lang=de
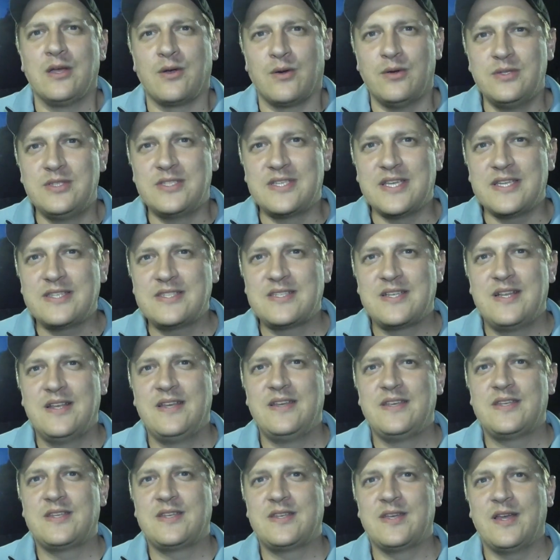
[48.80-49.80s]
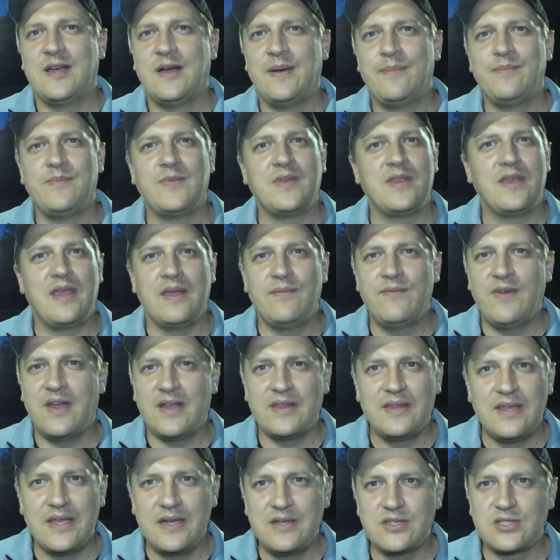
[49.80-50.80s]
Grundsätzlich ähm, gehen wir
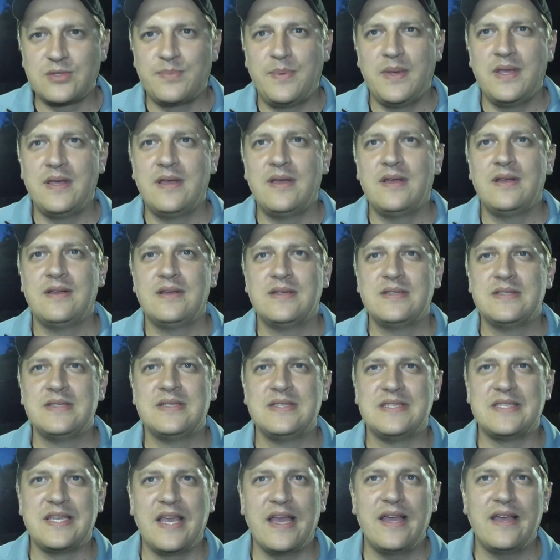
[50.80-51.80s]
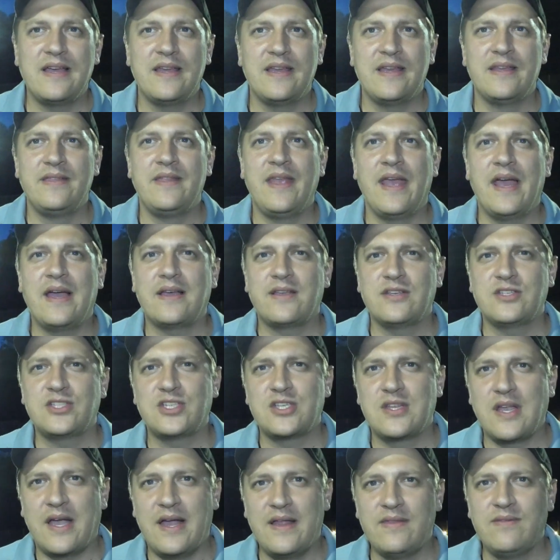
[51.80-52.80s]
an jedes Spiel sehr
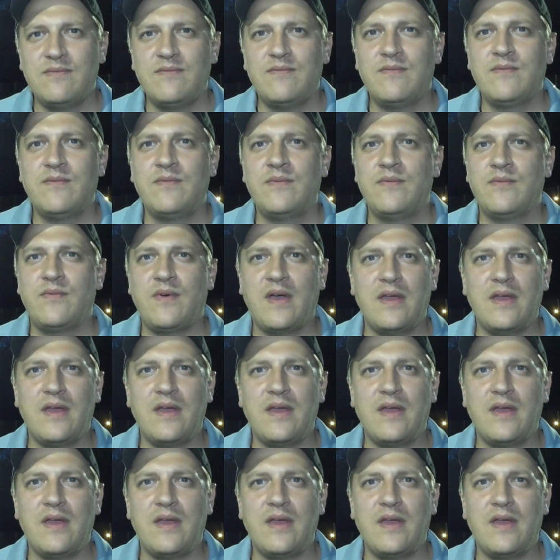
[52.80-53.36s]
energisch dran,